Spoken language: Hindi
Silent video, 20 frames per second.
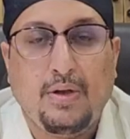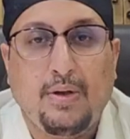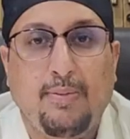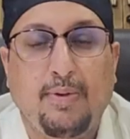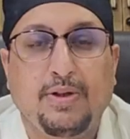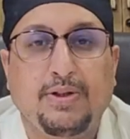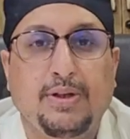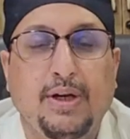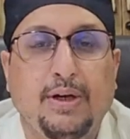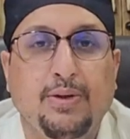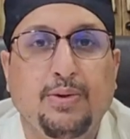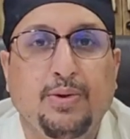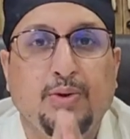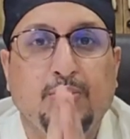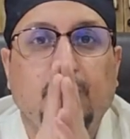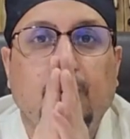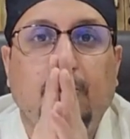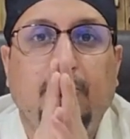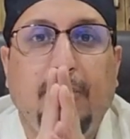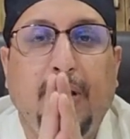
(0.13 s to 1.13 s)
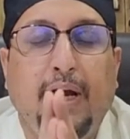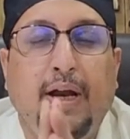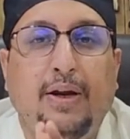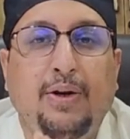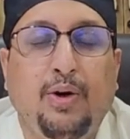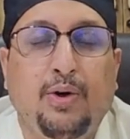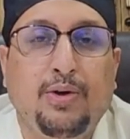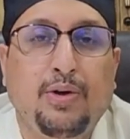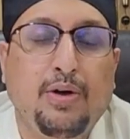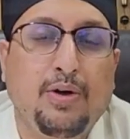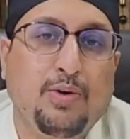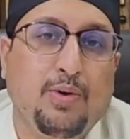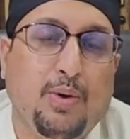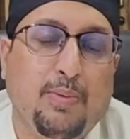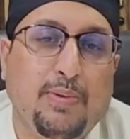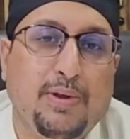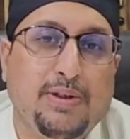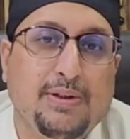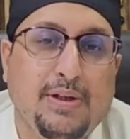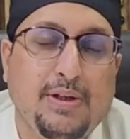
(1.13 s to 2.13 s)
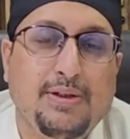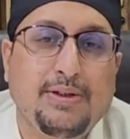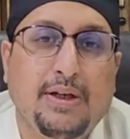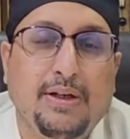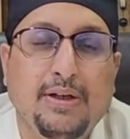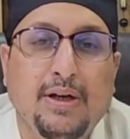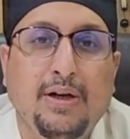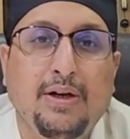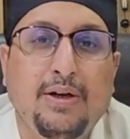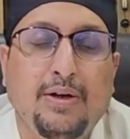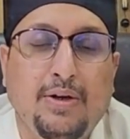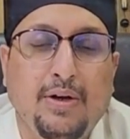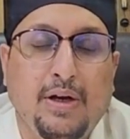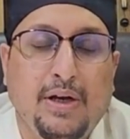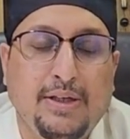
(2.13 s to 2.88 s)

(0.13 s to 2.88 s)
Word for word: नमस्कार दोस्तों मैं डॉक्टर अंकुर बंसल जनरल